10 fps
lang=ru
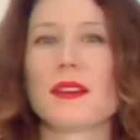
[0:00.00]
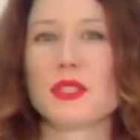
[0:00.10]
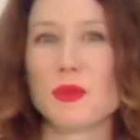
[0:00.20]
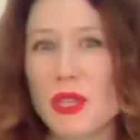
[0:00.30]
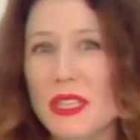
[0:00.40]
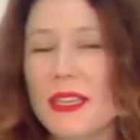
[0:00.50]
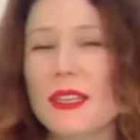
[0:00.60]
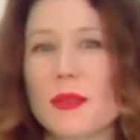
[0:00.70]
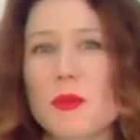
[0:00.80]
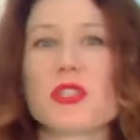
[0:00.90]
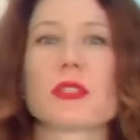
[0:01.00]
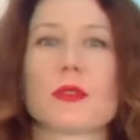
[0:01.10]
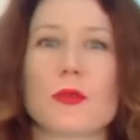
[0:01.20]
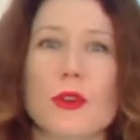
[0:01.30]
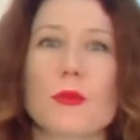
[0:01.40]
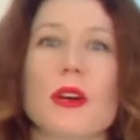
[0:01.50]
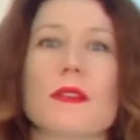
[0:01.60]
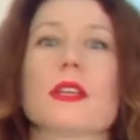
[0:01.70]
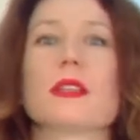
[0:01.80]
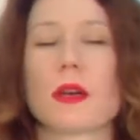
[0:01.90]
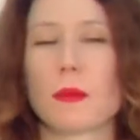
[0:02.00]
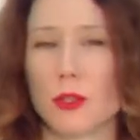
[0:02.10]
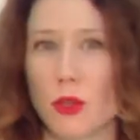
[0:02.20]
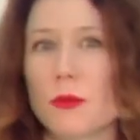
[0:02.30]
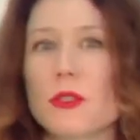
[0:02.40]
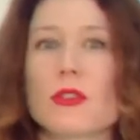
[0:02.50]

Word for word: Всемирный экономический форум говорит нам о том,